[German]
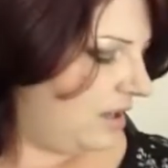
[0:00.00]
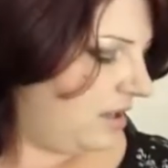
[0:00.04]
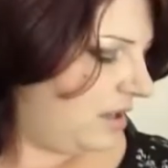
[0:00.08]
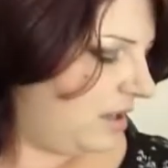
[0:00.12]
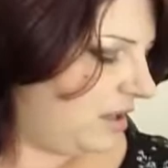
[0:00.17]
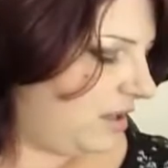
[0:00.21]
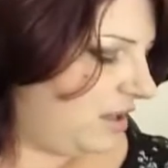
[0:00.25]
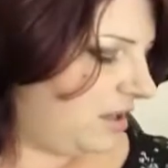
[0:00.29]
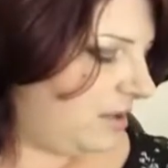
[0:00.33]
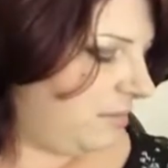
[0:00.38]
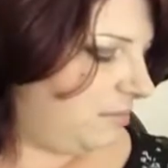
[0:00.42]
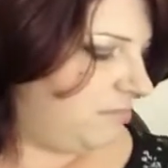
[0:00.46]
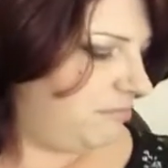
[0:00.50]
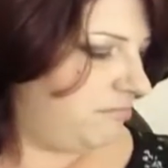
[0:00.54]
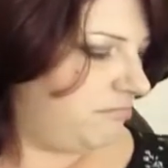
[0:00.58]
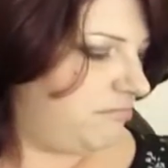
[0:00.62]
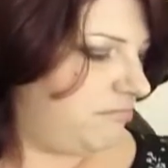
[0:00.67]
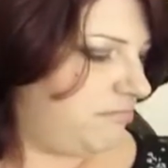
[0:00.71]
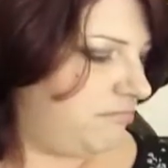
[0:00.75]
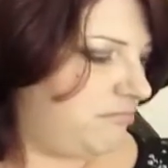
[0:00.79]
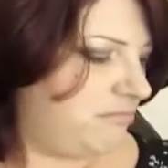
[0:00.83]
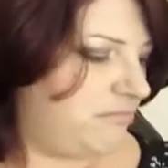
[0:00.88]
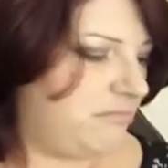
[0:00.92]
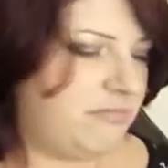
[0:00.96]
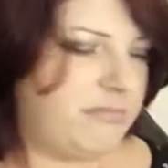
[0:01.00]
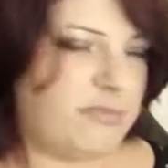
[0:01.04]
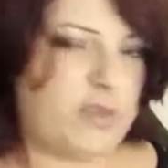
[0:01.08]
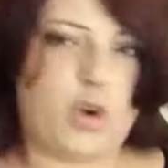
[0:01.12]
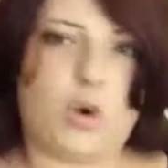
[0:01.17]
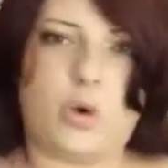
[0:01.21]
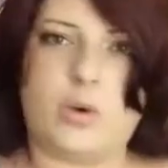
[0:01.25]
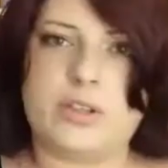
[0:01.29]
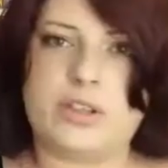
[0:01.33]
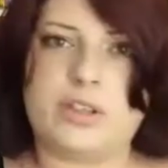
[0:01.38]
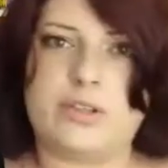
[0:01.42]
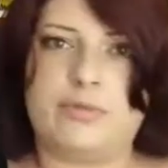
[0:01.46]
Ähm,
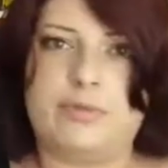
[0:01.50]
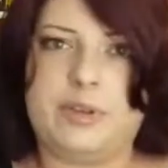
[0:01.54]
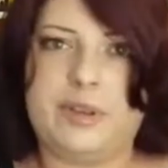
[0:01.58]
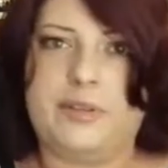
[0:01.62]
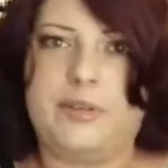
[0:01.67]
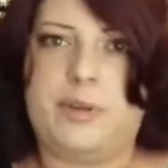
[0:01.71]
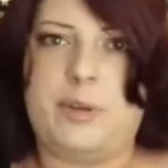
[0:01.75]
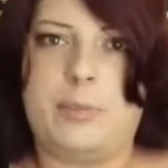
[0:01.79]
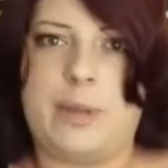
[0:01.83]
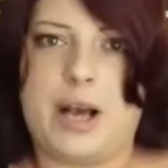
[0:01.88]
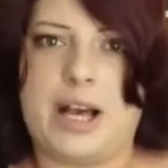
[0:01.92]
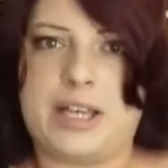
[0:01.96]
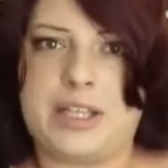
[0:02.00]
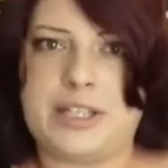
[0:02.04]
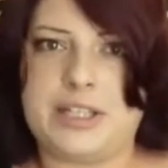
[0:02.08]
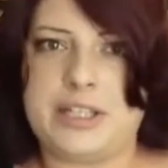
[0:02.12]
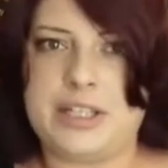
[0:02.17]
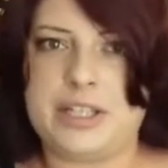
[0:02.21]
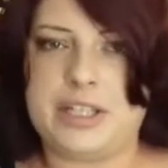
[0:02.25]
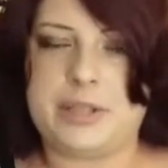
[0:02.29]
große Review mache ich nicht.